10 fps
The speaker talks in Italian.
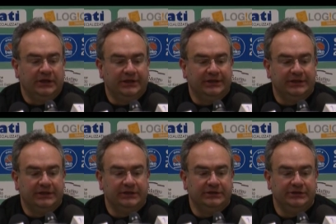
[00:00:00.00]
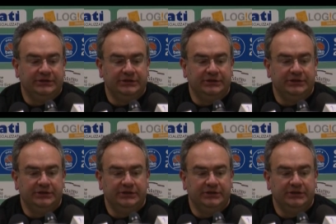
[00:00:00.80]
eh,
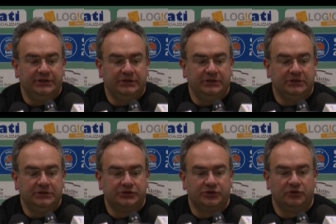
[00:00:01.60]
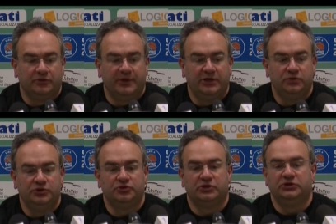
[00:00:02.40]
di secondo me due
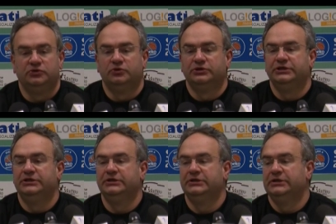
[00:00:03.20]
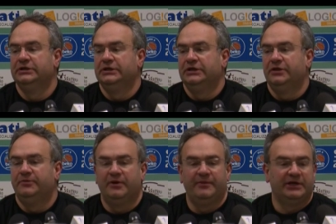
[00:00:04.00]
giocatori, il
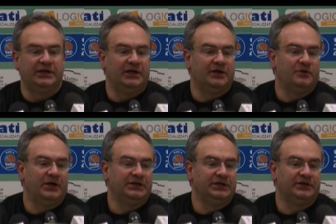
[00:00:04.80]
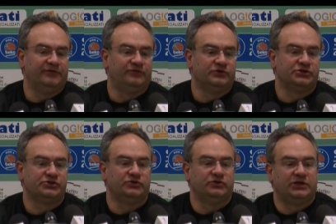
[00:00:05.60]
playmaker della guardia, che forse
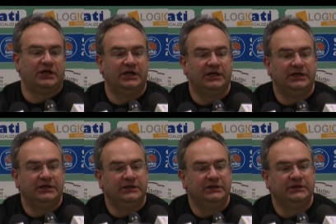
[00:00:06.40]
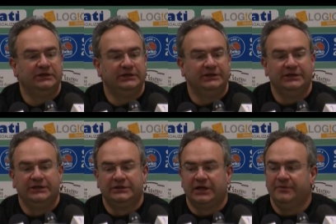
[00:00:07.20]
sono tra,
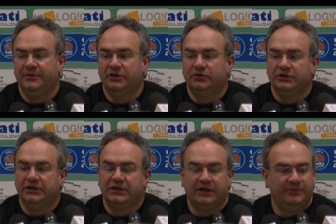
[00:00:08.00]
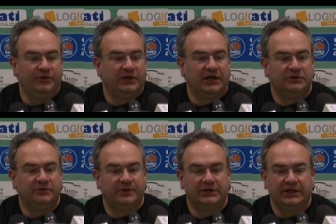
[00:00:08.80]
tra i migliori del campionato
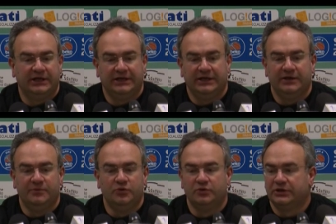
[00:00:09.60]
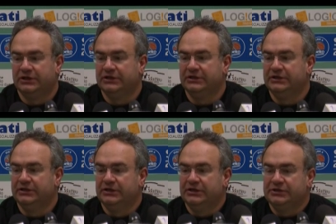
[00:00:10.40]
perché Moore
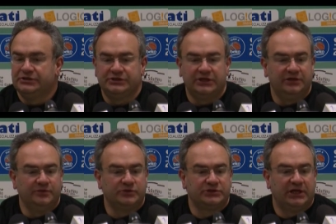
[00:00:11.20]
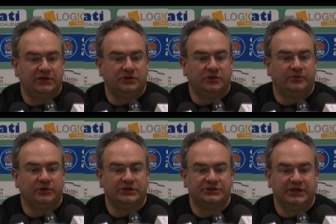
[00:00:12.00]
si sta dimostrando dopo
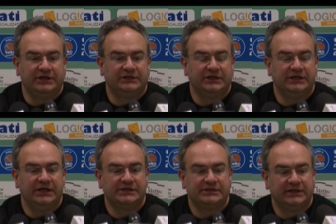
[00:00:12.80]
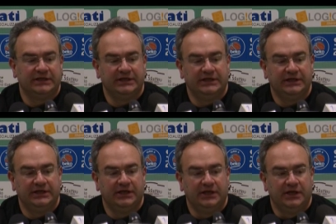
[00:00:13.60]
Caserta di essere